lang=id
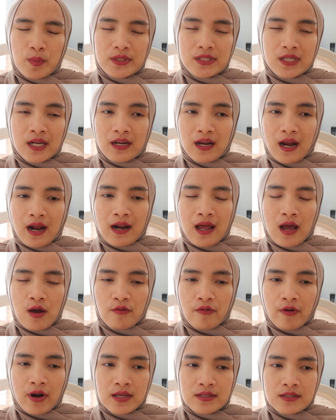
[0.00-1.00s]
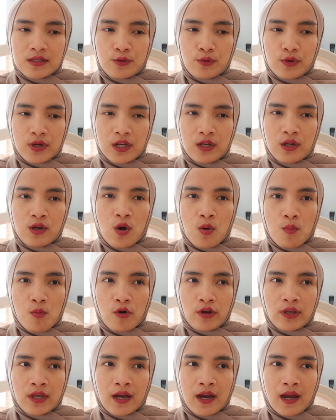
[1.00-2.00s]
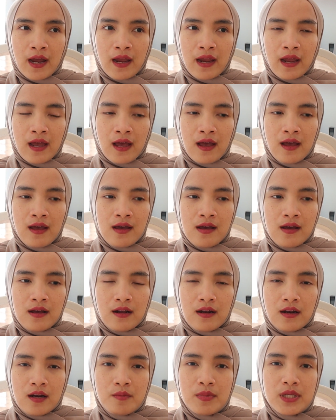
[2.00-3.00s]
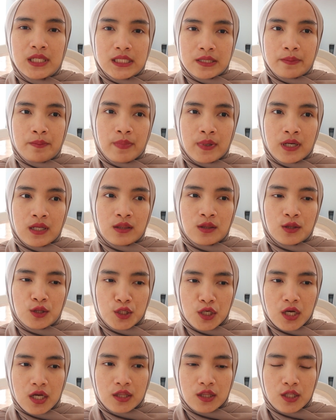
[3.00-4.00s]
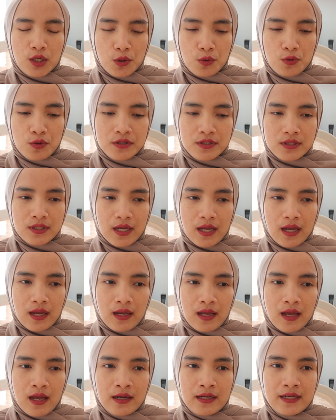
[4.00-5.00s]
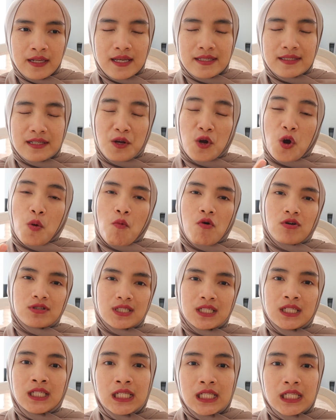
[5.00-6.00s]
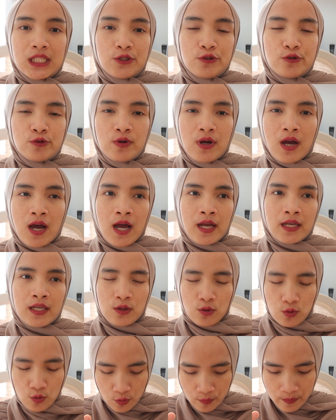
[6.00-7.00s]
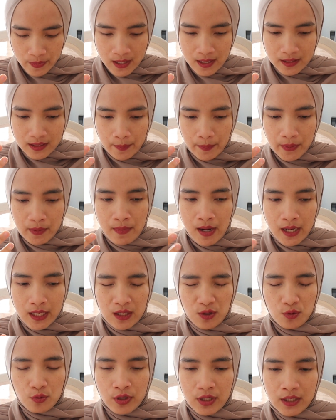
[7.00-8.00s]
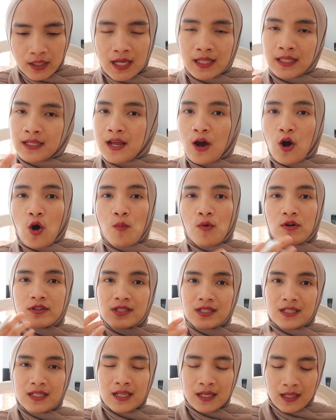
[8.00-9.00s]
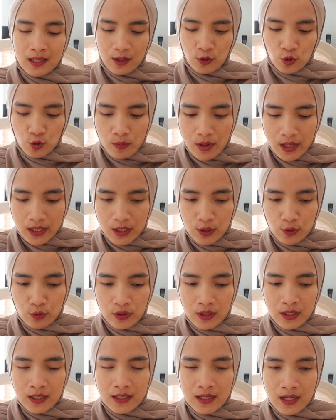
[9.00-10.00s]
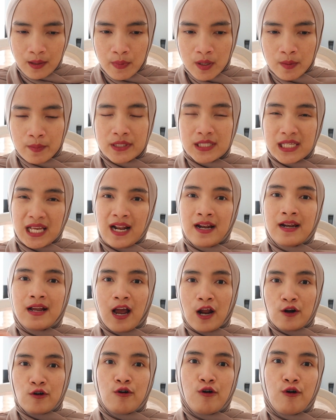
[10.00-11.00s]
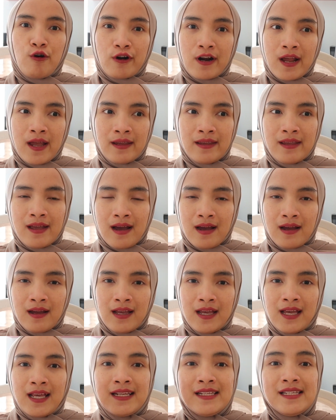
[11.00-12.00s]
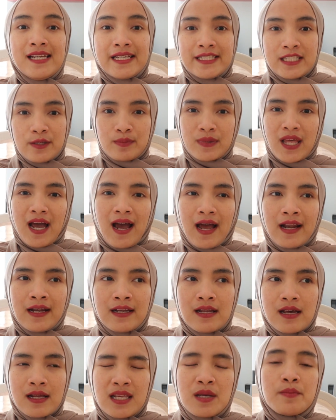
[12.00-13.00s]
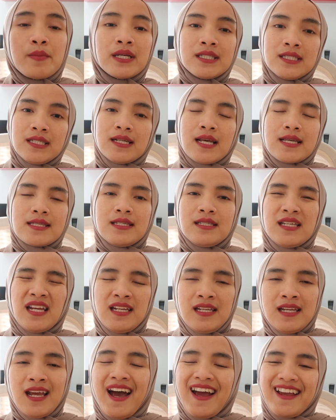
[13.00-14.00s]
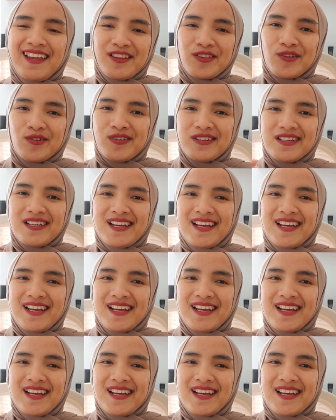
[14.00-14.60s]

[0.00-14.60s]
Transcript: berbicara dengan Afra si Nuri ini ngomongnya kayak lebih cepat terus kayak dia sering ngomong sendiri juga gitu tapi bagi Nuri dia tidak ngomong sendiri gitu bagi Nuri dia berbicara dengan orang yang dia ciptakan dari imajinasinya dia gitu